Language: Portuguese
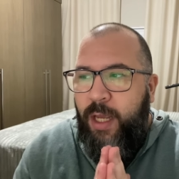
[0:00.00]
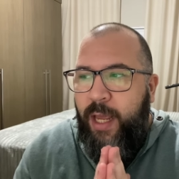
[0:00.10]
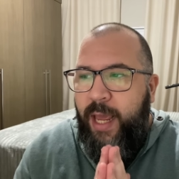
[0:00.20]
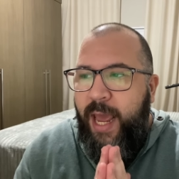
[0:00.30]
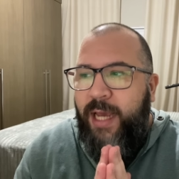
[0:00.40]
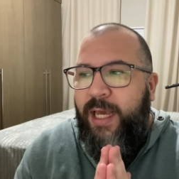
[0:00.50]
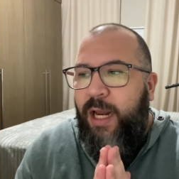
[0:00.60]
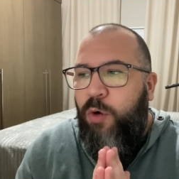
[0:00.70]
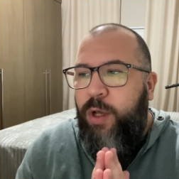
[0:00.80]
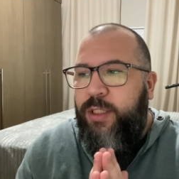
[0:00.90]
É, é
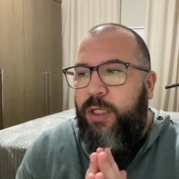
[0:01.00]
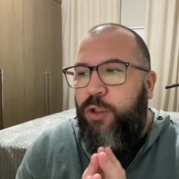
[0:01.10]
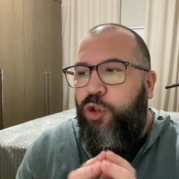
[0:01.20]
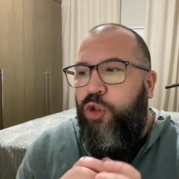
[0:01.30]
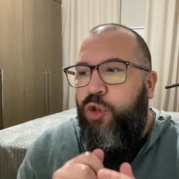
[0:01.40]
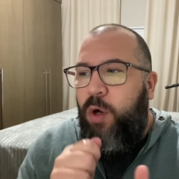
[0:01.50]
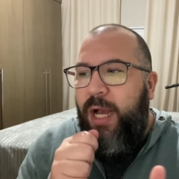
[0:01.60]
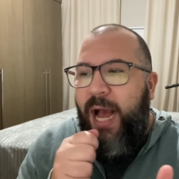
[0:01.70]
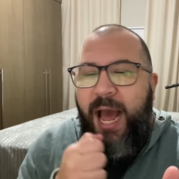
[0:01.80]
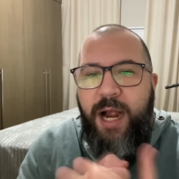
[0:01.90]
aquela coisa,
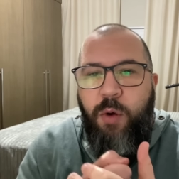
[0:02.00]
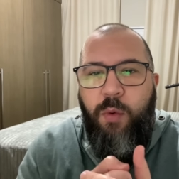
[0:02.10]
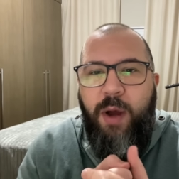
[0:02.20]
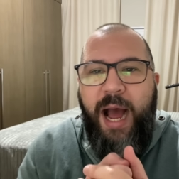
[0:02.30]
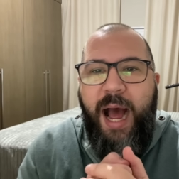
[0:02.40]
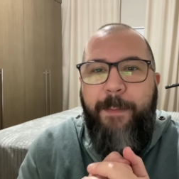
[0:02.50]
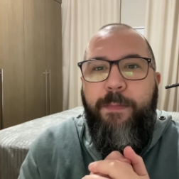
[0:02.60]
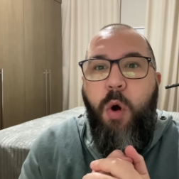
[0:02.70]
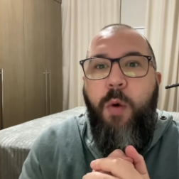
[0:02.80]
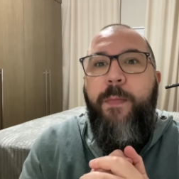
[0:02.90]
jogaram a
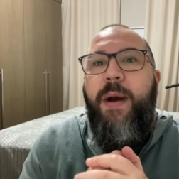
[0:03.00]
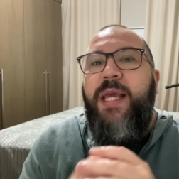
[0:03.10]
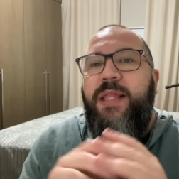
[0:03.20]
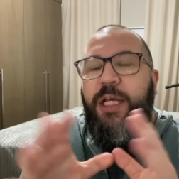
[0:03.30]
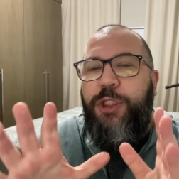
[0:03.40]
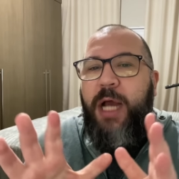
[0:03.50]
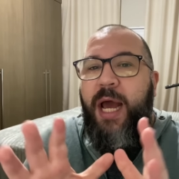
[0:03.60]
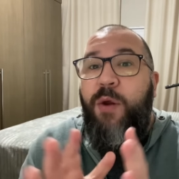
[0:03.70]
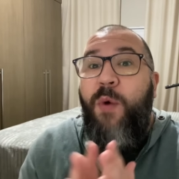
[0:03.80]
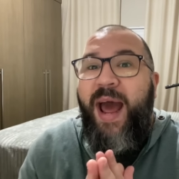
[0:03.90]
bomba e
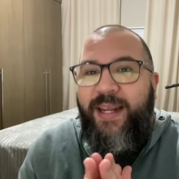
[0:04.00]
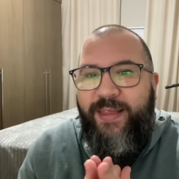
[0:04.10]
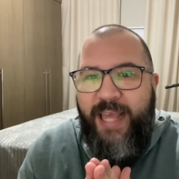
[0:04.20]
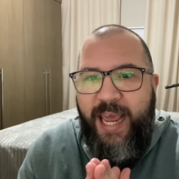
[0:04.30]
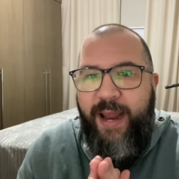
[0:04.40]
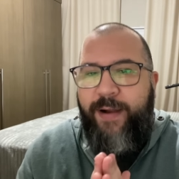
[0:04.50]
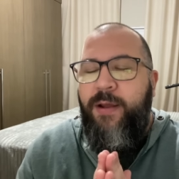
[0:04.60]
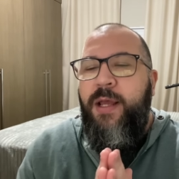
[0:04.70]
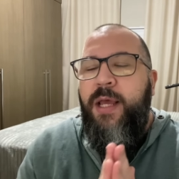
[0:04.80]
deixaram arder.